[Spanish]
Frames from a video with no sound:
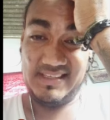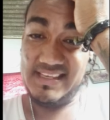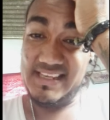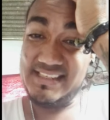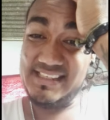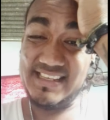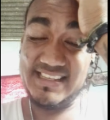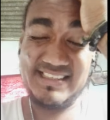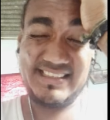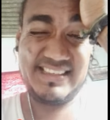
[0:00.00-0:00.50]
es
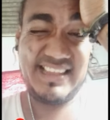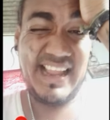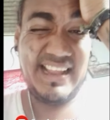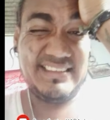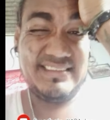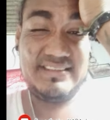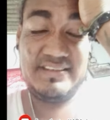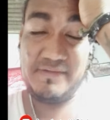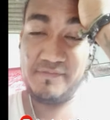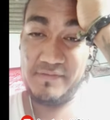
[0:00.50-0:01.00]
que es
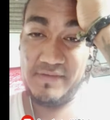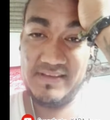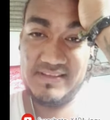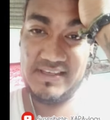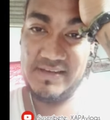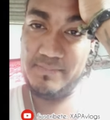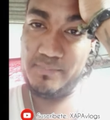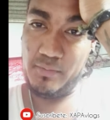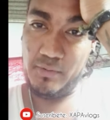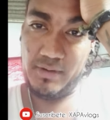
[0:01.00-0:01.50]
tan
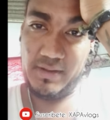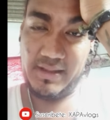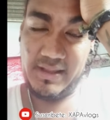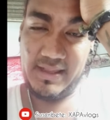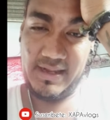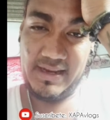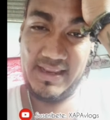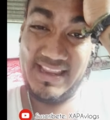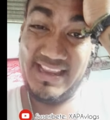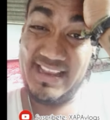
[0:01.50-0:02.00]
difícil
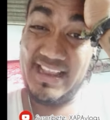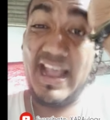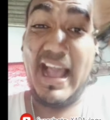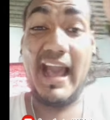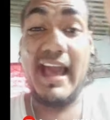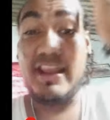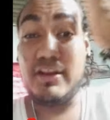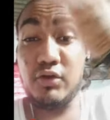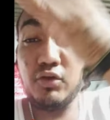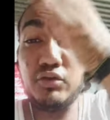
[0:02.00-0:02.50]
poder
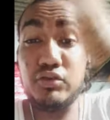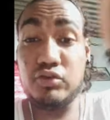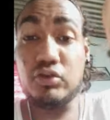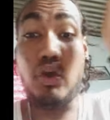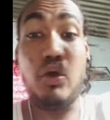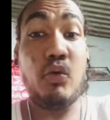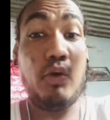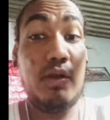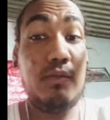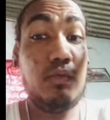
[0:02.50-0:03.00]
encajar con
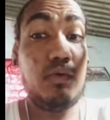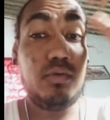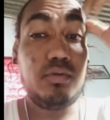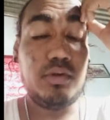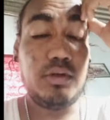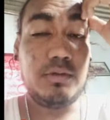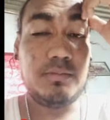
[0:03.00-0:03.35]
todo el mundo.